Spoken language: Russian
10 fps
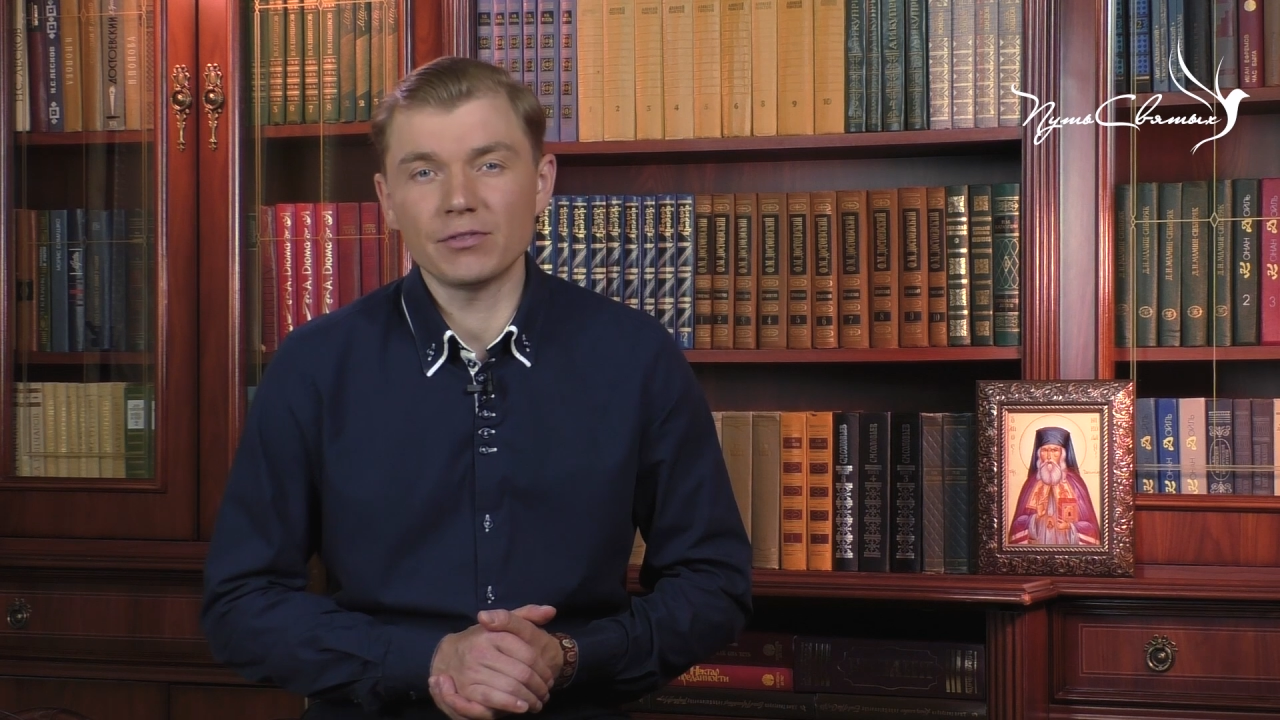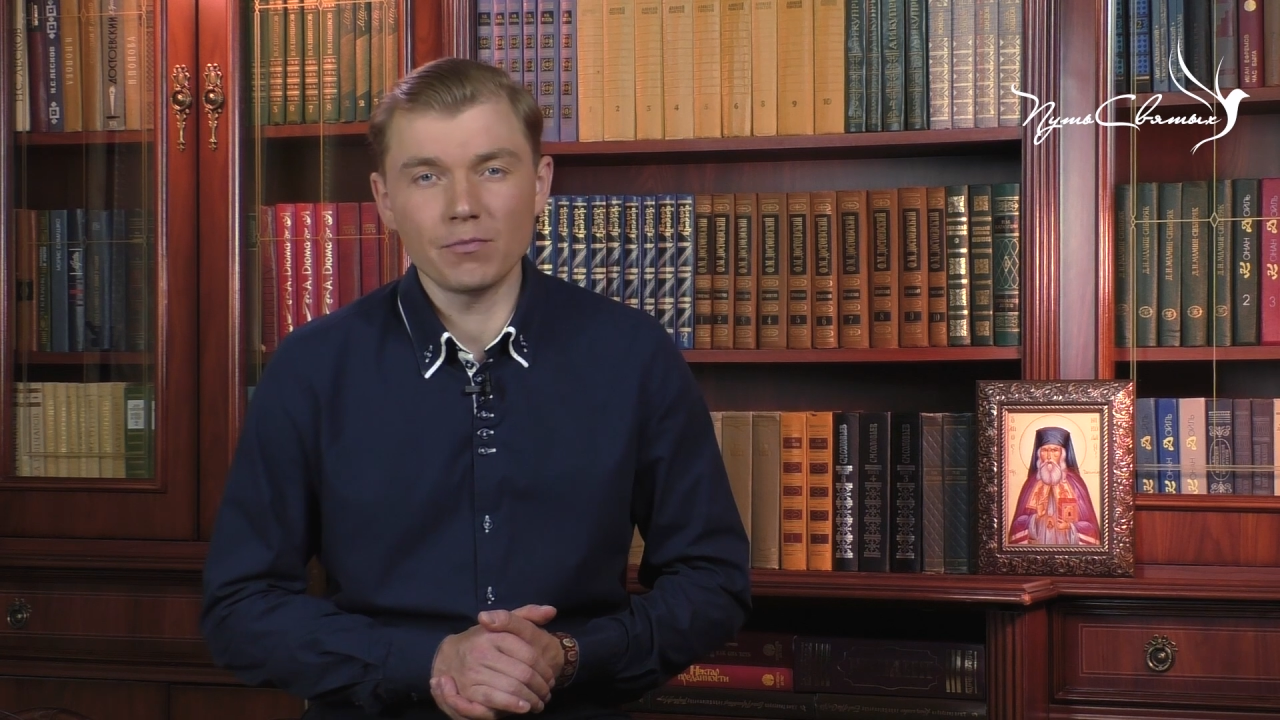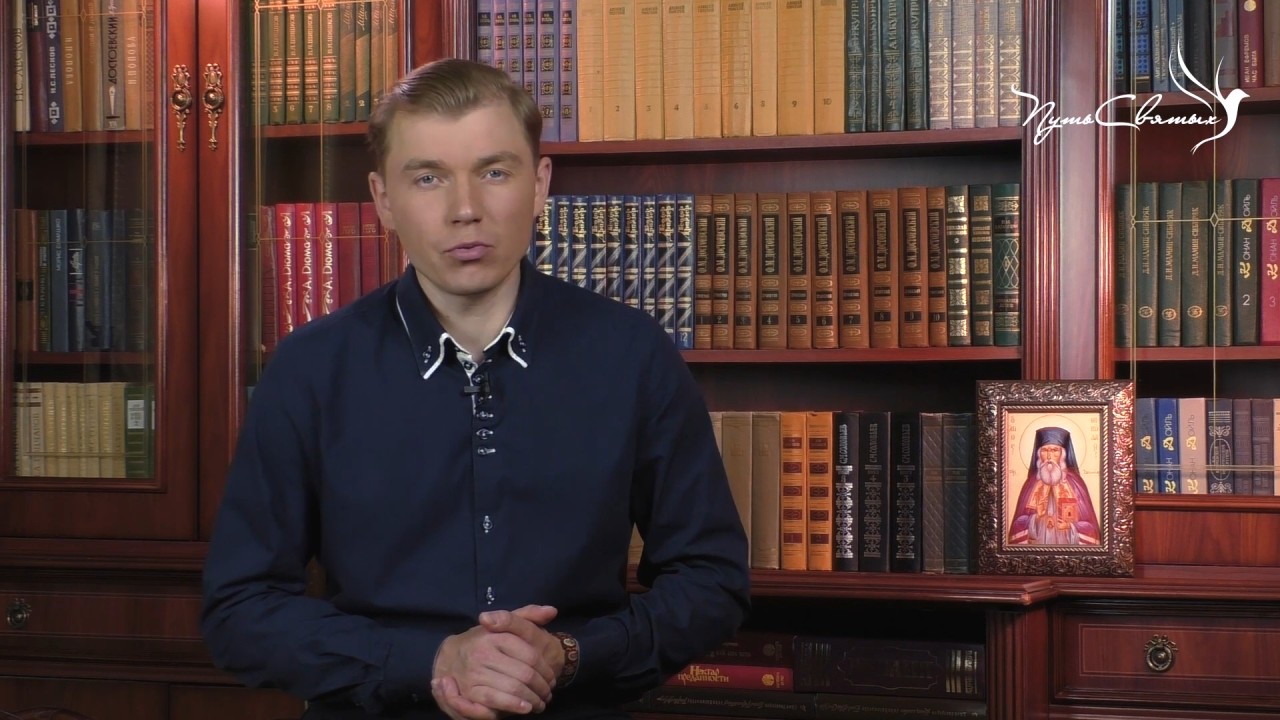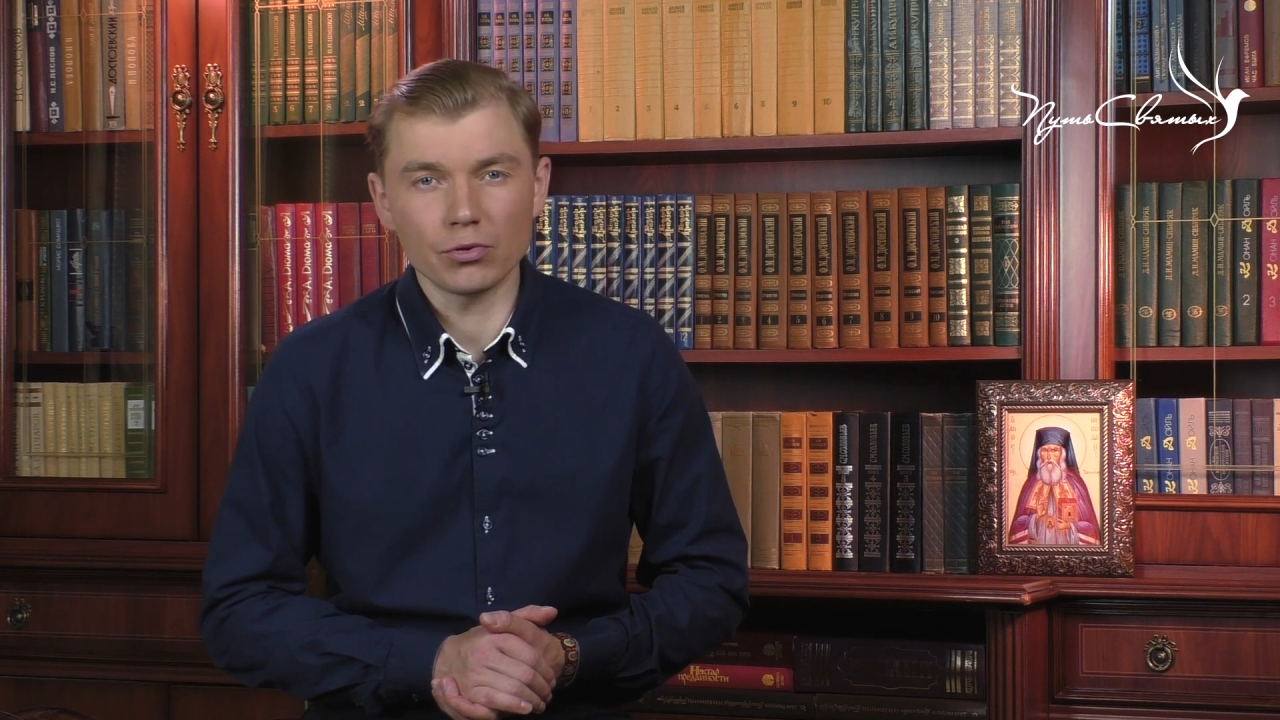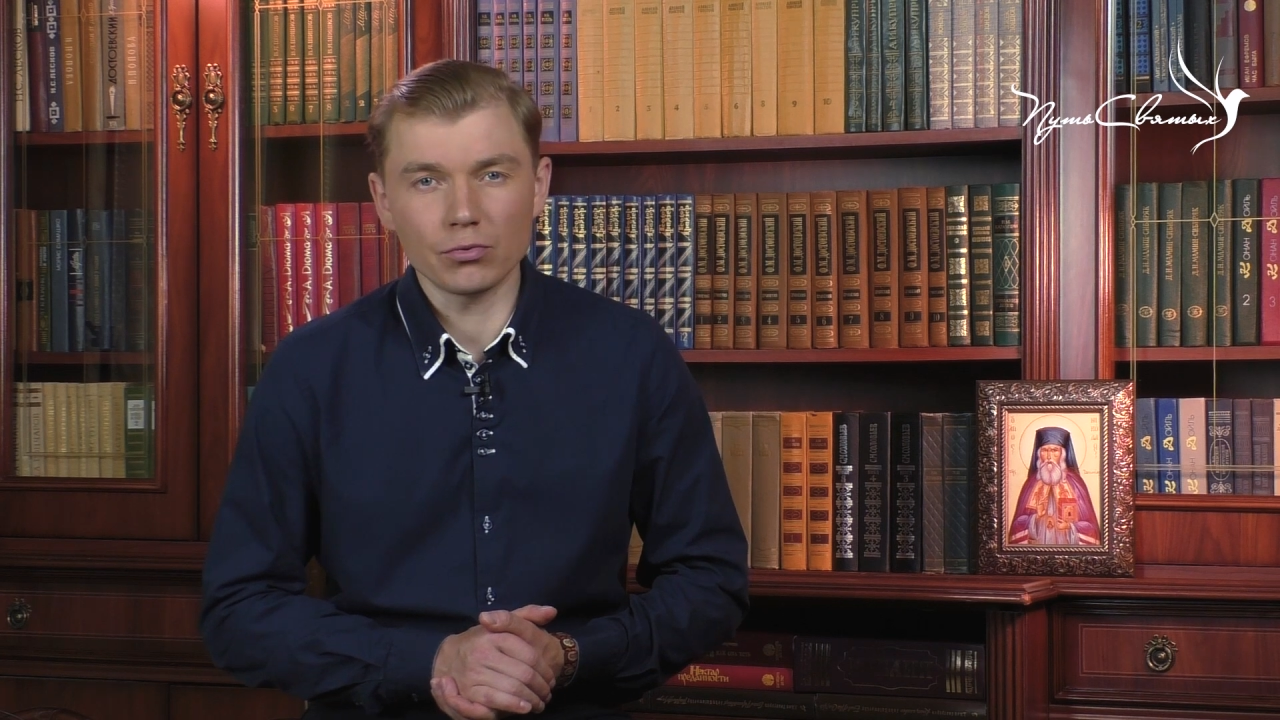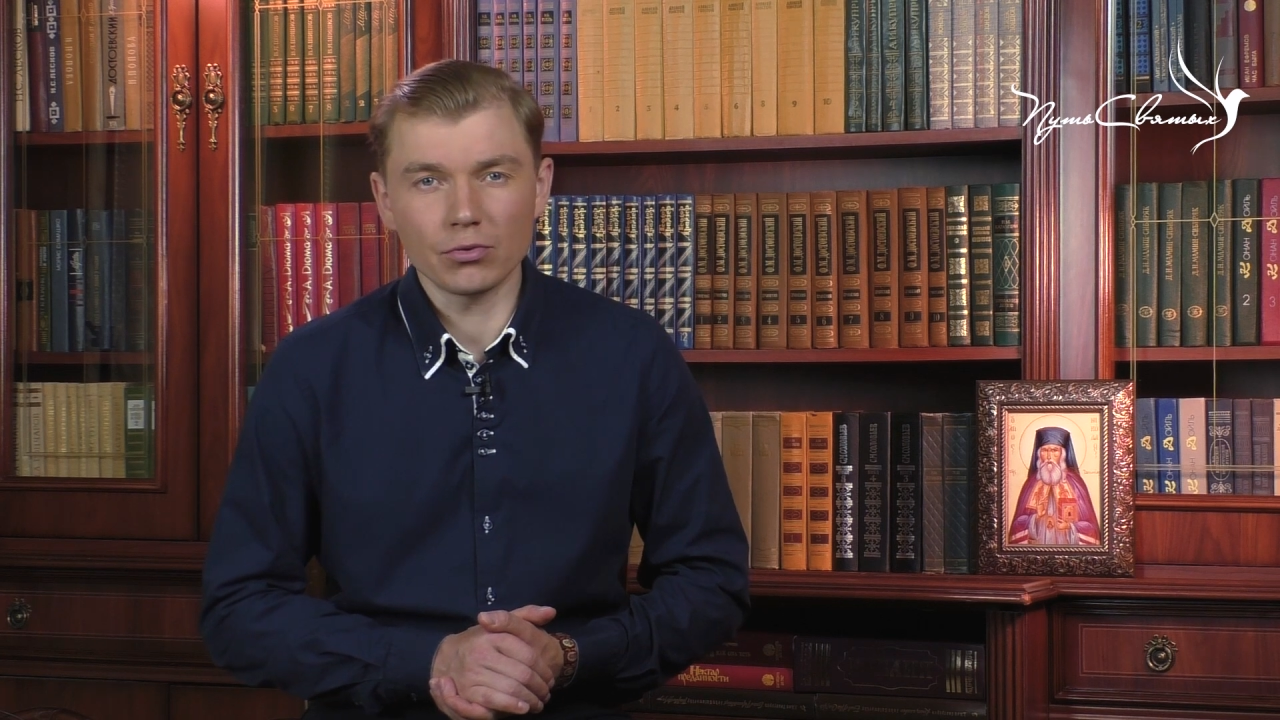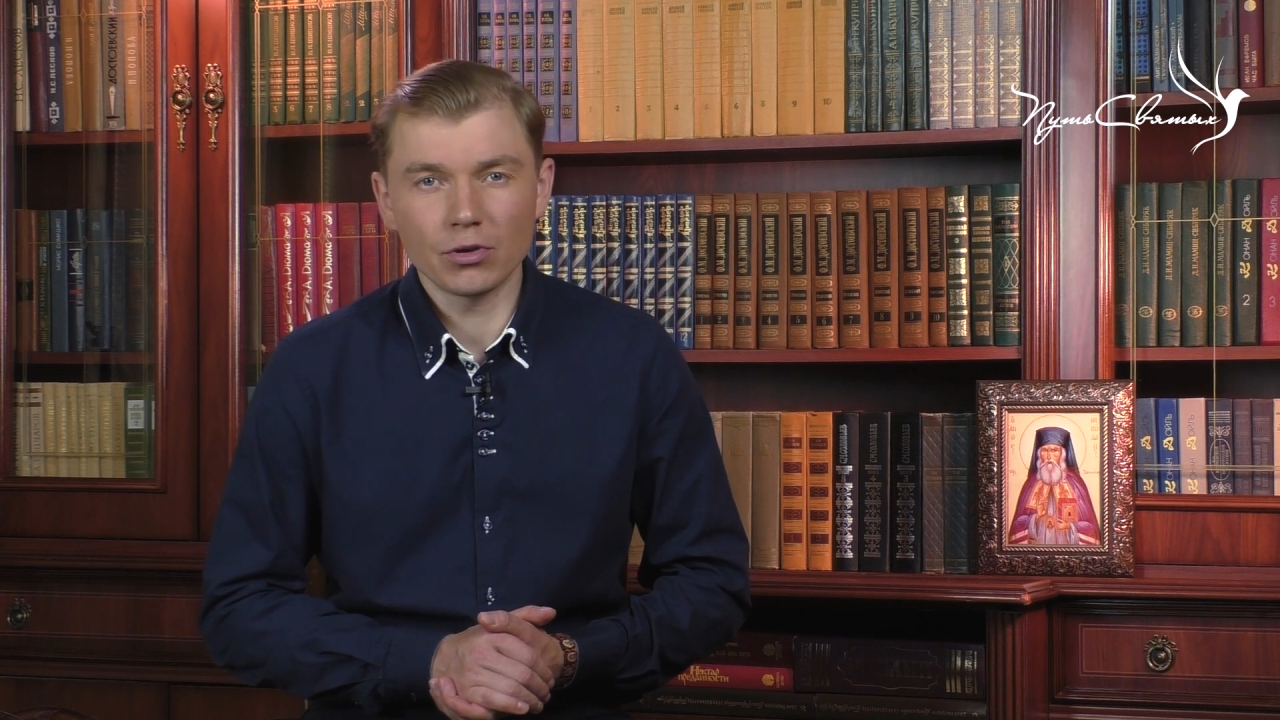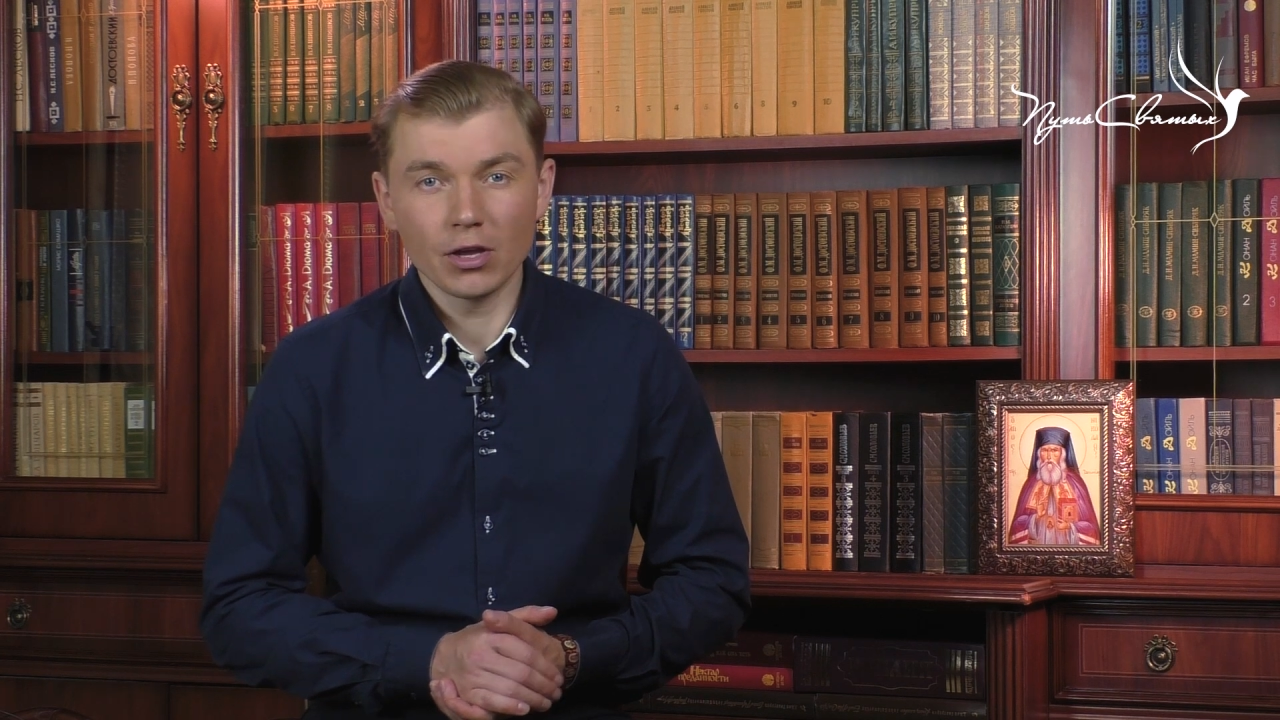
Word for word: Японию